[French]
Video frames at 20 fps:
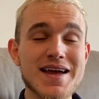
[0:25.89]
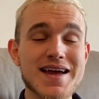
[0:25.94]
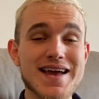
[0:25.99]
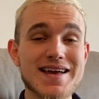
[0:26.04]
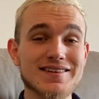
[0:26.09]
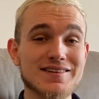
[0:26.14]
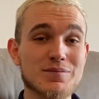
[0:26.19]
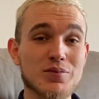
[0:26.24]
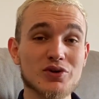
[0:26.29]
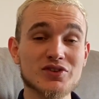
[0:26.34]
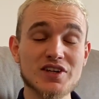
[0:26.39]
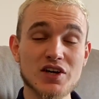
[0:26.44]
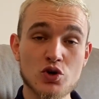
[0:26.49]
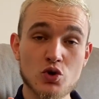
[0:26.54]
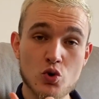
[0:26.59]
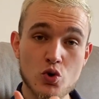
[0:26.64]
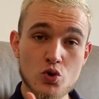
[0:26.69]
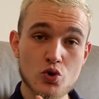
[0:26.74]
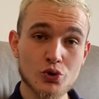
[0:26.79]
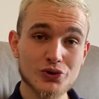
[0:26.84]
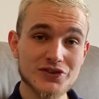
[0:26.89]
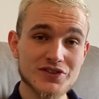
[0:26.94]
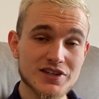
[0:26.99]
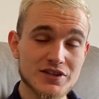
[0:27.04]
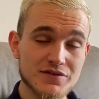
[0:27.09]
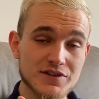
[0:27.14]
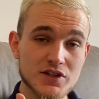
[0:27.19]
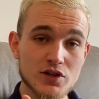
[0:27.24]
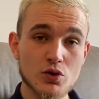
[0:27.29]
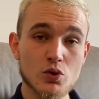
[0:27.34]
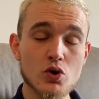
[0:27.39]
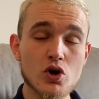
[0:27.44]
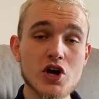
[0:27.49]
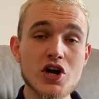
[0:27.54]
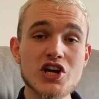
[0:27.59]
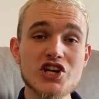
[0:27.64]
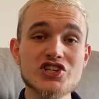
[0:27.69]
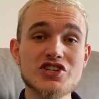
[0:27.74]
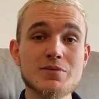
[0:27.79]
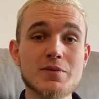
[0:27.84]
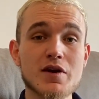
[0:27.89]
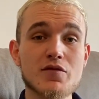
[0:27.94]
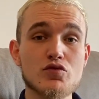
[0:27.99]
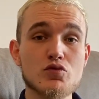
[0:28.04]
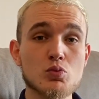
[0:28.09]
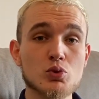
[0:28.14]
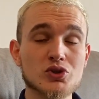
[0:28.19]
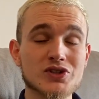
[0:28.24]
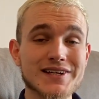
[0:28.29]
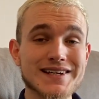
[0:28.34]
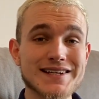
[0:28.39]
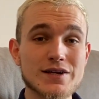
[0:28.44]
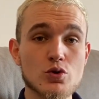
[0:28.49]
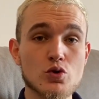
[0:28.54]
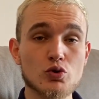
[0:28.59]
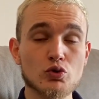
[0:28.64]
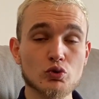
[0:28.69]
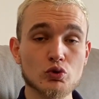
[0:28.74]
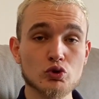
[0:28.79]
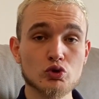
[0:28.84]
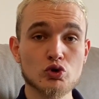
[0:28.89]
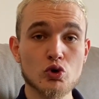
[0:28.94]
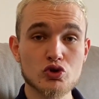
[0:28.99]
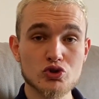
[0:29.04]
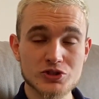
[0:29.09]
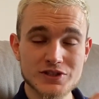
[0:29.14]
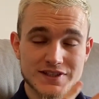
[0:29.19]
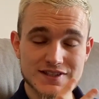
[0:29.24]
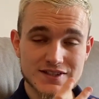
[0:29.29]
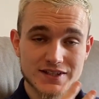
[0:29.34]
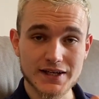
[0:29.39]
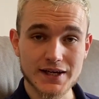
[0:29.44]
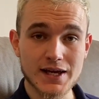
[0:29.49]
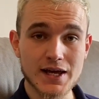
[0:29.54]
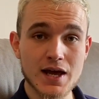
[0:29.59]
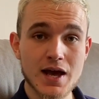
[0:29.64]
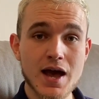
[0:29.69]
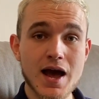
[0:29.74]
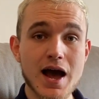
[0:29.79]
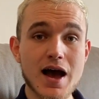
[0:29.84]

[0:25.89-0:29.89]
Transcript: Et c'est pour ça qu'au cours de cette vidéo, j'aimerais vous montrer les leçons dont j'en ai tiré